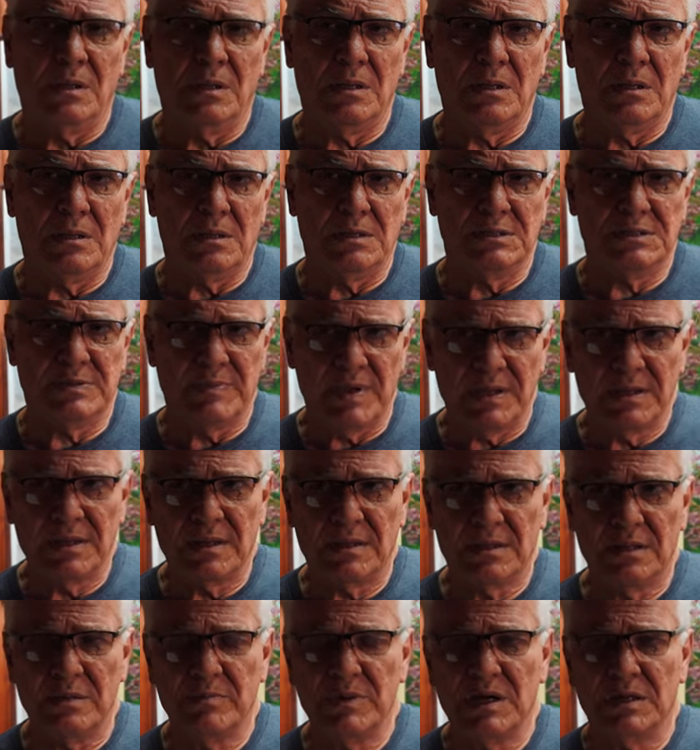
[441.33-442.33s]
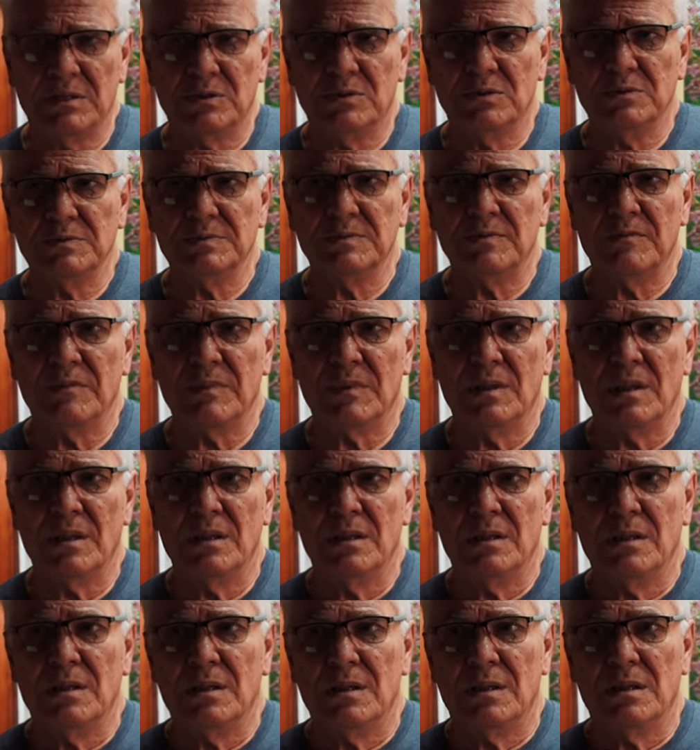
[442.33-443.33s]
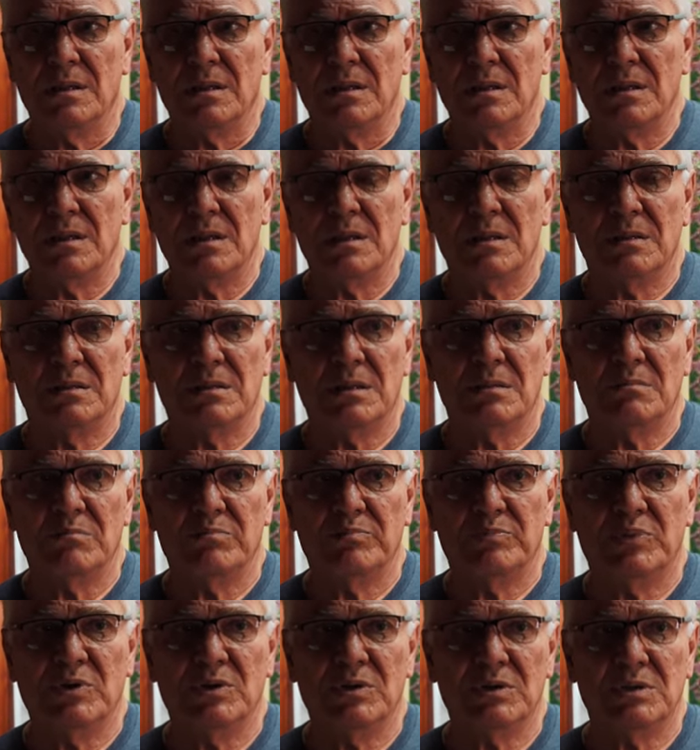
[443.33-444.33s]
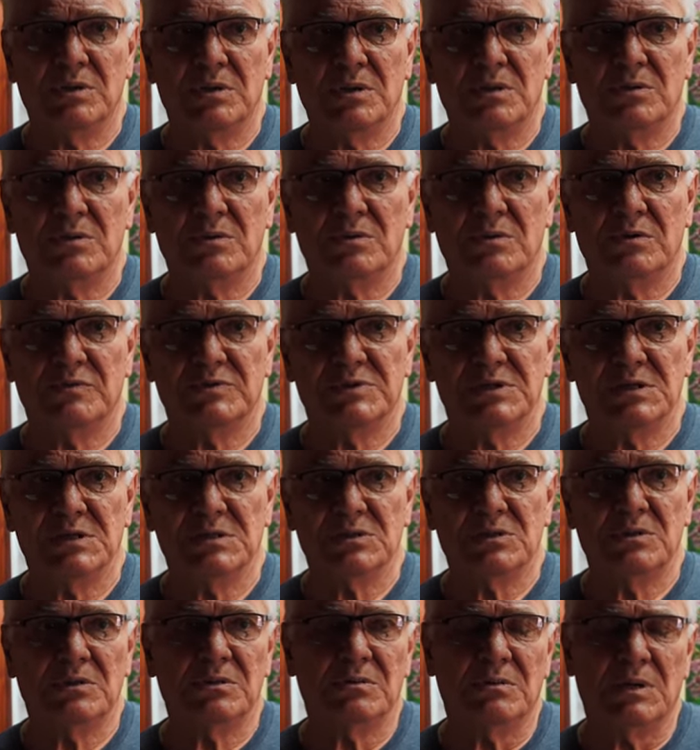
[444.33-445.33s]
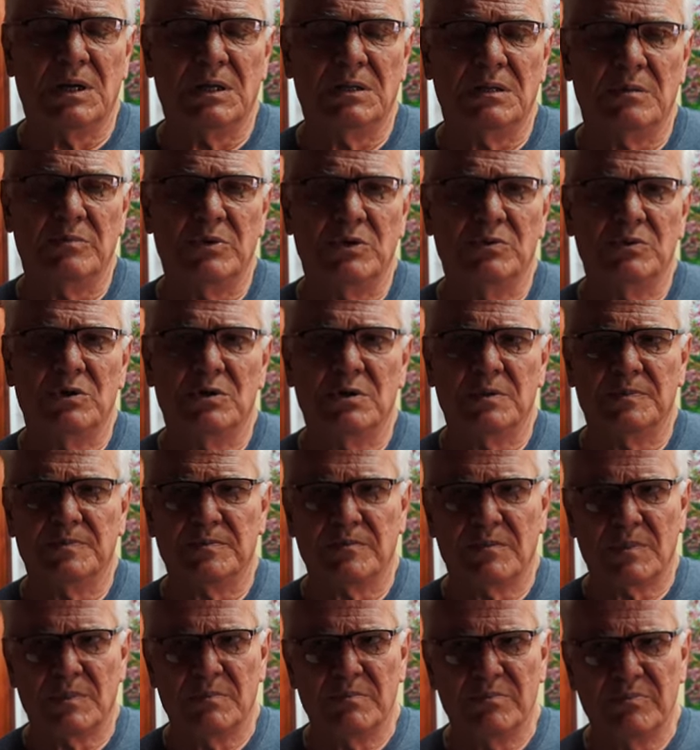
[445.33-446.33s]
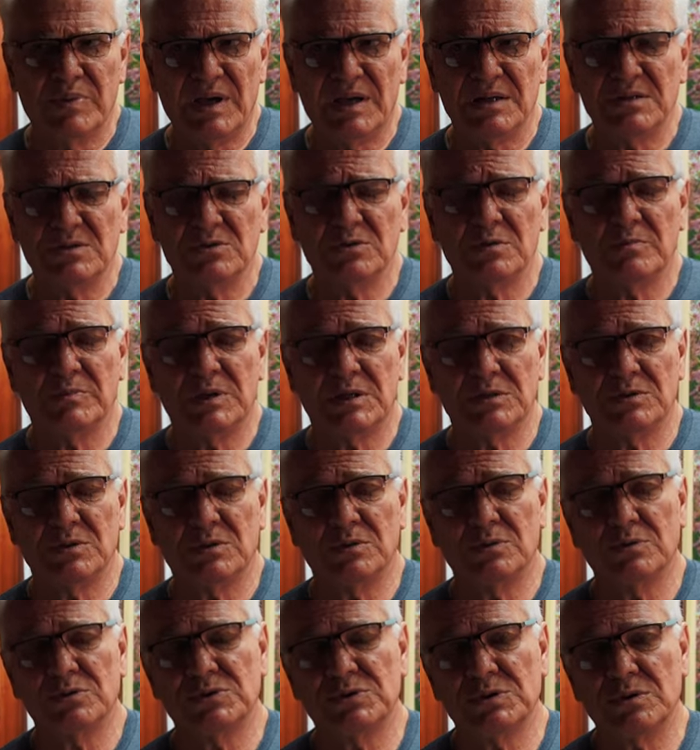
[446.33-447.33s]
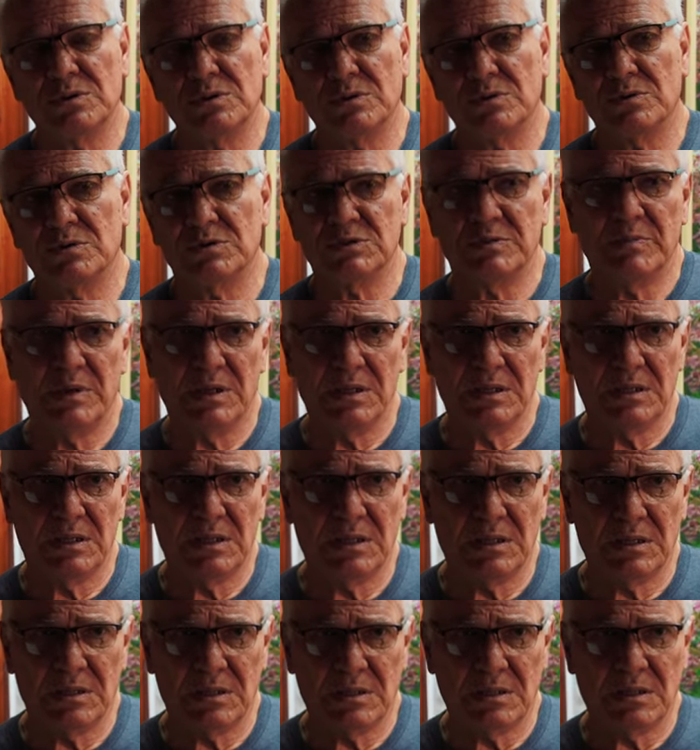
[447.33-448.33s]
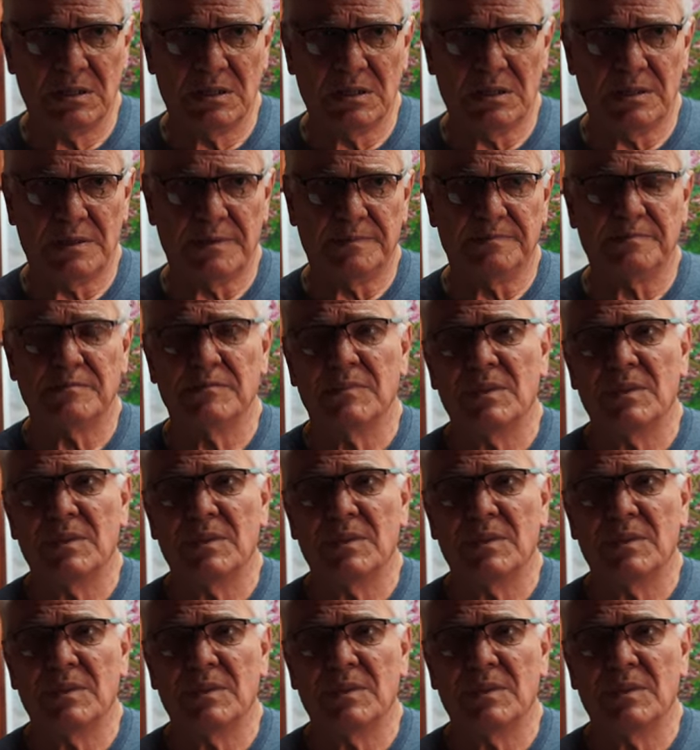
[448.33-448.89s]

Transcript: y, zmiana klimatu i ten pot i to, to wszystko, ale było bardzo, bardzo dużo rozmaitych y,